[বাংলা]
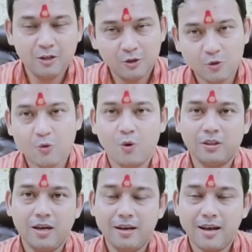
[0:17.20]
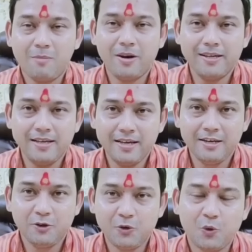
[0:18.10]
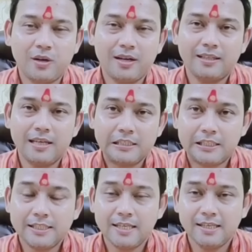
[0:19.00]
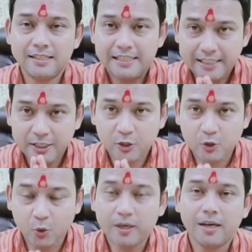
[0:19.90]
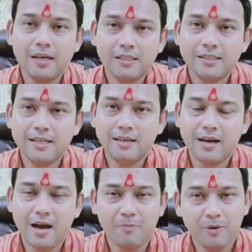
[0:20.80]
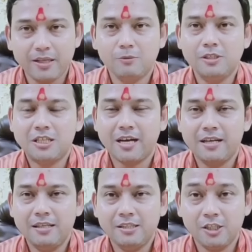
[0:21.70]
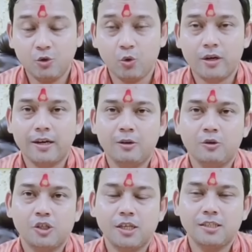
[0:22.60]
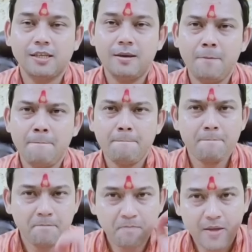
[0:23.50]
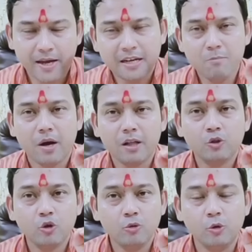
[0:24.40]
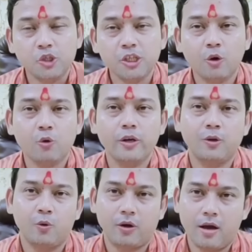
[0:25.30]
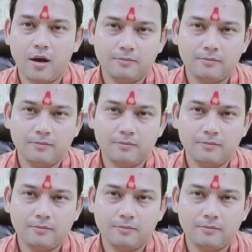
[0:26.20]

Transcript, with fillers: তো কথা না বাড়িয়ে টোটকাতে আসা যাক টোটকাটা আজকে আপনারা যেমন জানেন যে টোটকাটা হচ্ছে আজকে একটি মারাত্মক বশীকরণের টোটকা